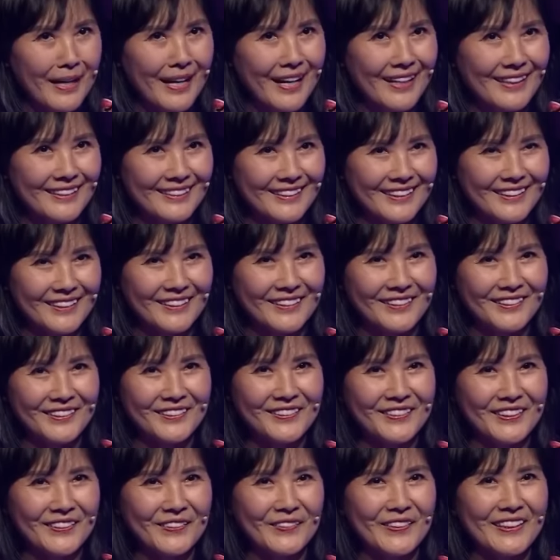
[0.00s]
mà sẽ có
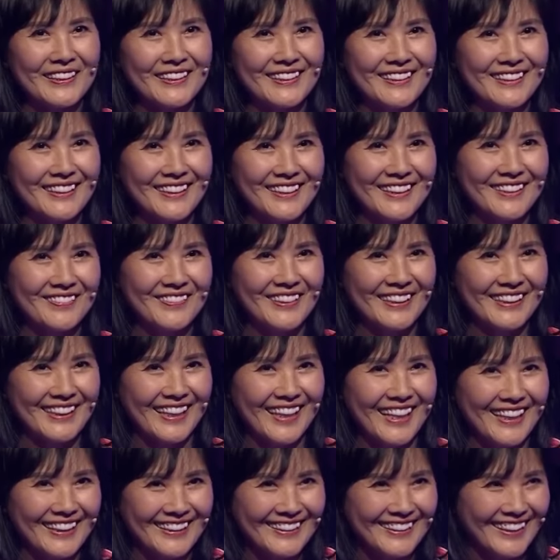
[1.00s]
đội quân ở bên
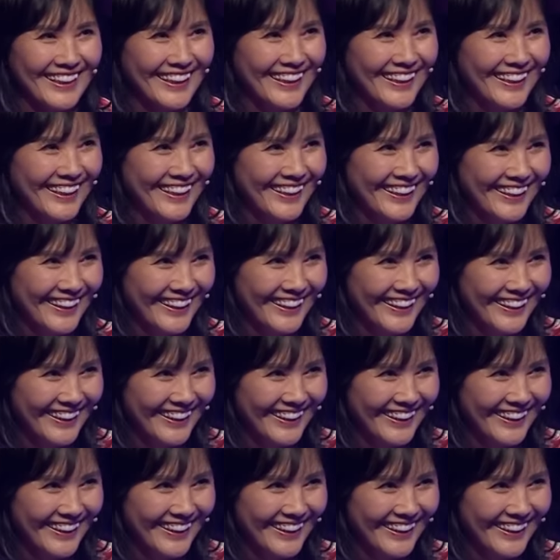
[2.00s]
cạnh ạ à